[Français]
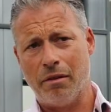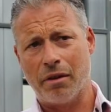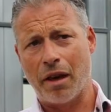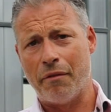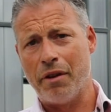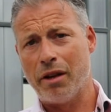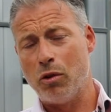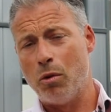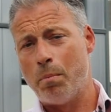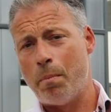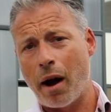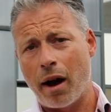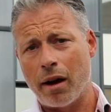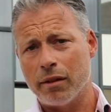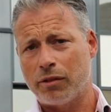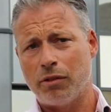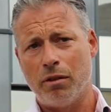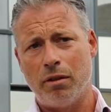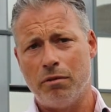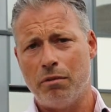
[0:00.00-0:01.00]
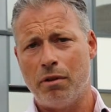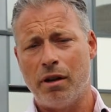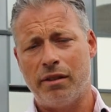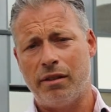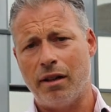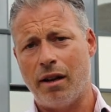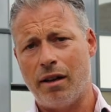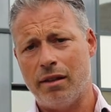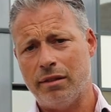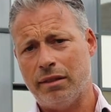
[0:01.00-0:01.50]
donc avec le parasol de la
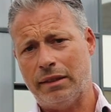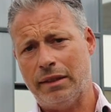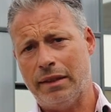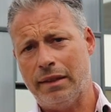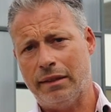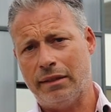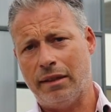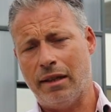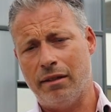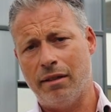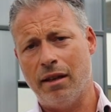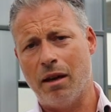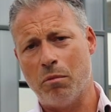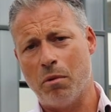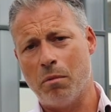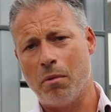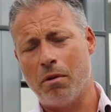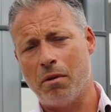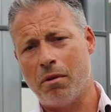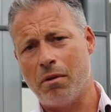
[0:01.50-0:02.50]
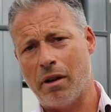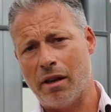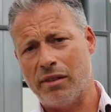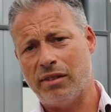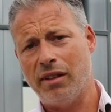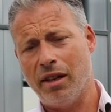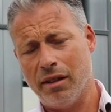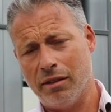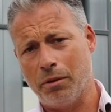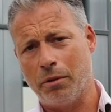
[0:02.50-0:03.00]
terrasse, et ça a été un moment
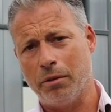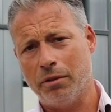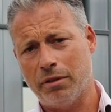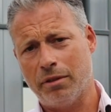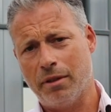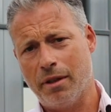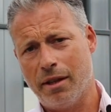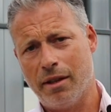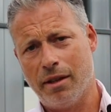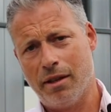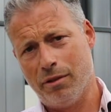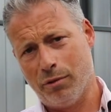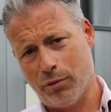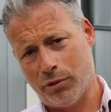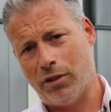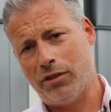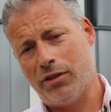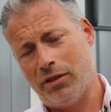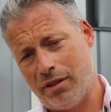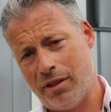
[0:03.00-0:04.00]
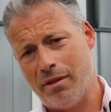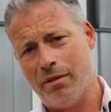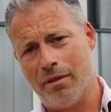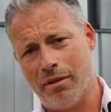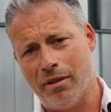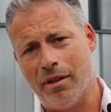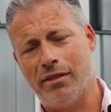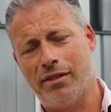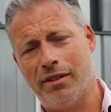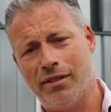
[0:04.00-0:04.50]
assez intense. Donc ça c'était
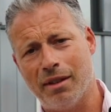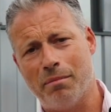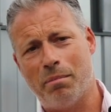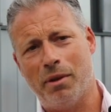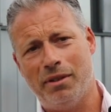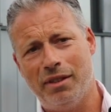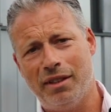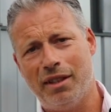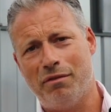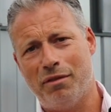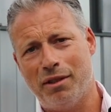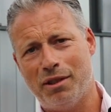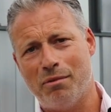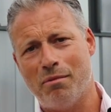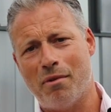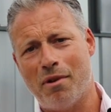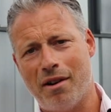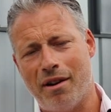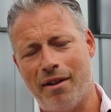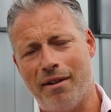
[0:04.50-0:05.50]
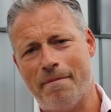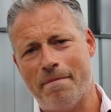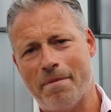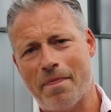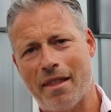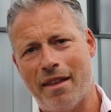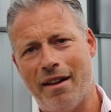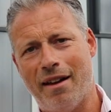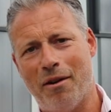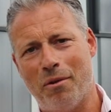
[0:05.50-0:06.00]
assez sympathique effectivement
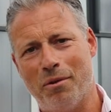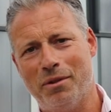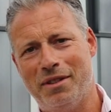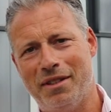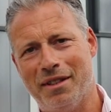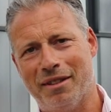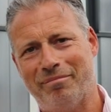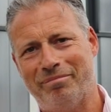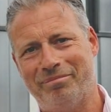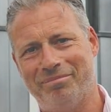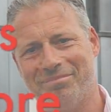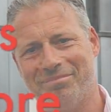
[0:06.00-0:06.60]
à retenir.